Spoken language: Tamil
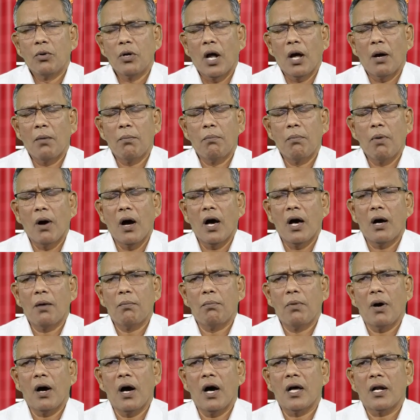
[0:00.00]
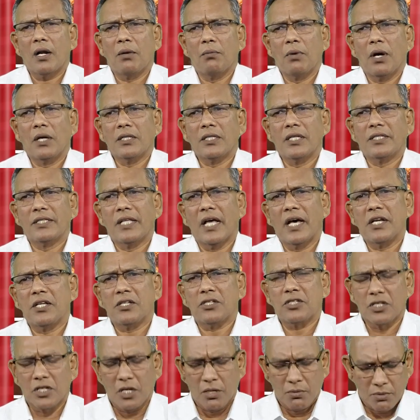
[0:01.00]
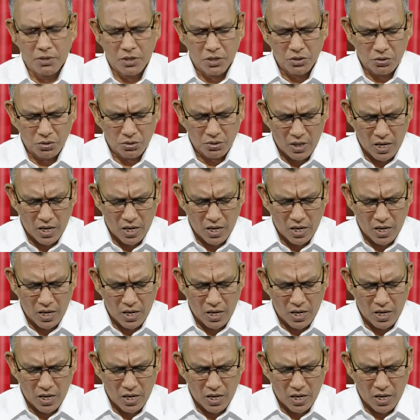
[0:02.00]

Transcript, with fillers: ஒரு பா பாரம் அதை தரிசனம் என்று